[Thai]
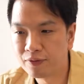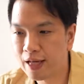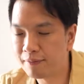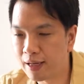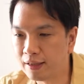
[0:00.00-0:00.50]

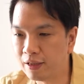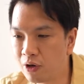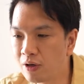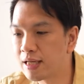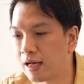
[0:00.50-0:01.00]
นั่นหมายถึง
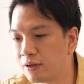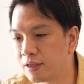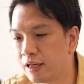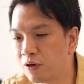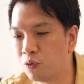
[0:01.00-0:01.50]
นอกจากเรา
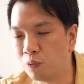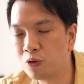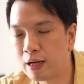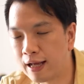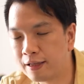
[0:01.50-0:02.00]
จะได้กลุ่ม
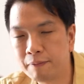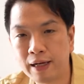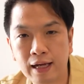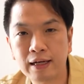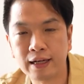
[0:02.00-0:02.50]
ลูกค้าที่เป็
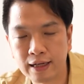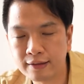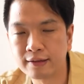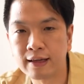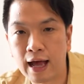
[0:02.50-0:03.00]
นนักเรียนนัก
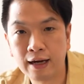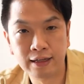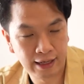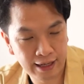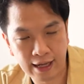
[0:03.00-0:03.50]
ศึกษา หรื
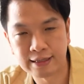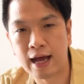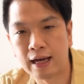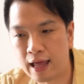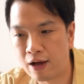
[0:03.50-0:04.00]
อคณา
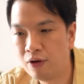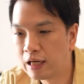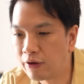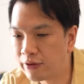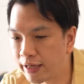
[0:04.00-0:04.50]
จารย์แล้ว
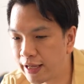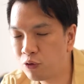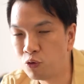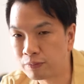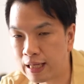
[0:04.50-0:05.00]
เรายังได้
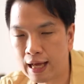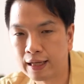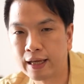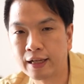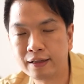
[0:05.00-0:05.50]
กลุ่มทา
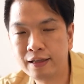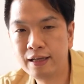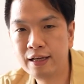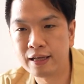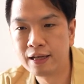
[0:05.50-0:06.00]
ร์เก็ตที่